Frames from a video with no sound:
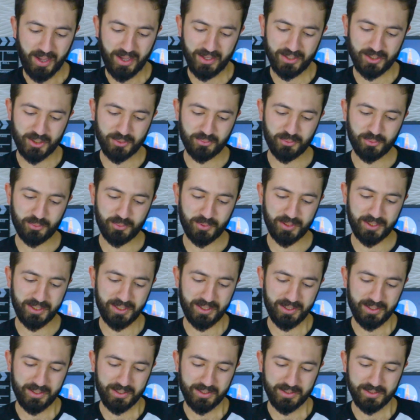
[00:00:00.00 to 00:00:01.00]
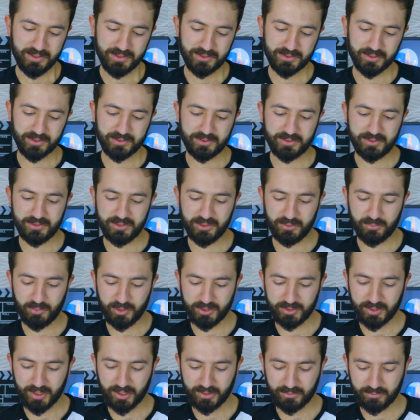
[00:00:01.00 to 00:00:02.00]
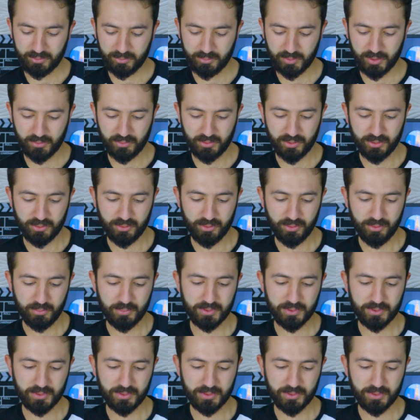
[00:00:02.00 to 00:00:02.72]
Ayrıca bu bana istatistik ve takvim de veriyor.